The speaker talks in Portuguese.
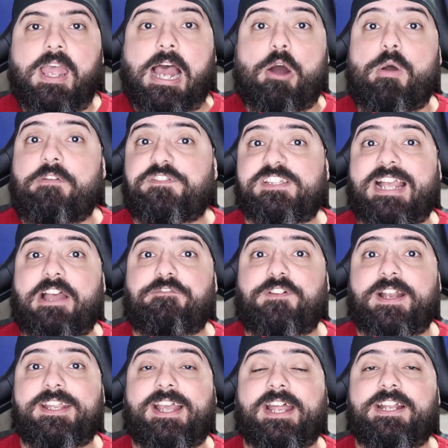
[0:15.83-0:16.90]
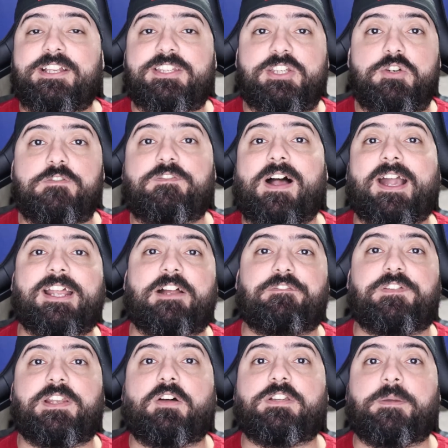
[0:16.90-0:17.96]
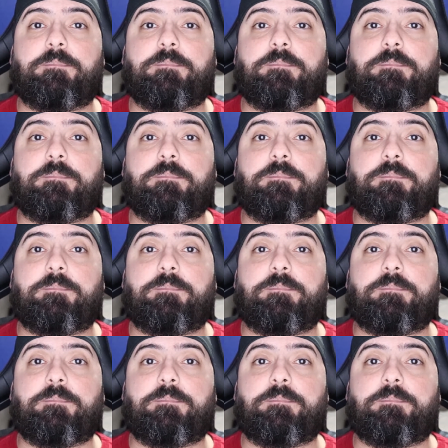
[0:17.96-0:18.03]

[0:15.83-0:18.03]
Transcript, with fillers: A UFSK Fire garantiu vaga na final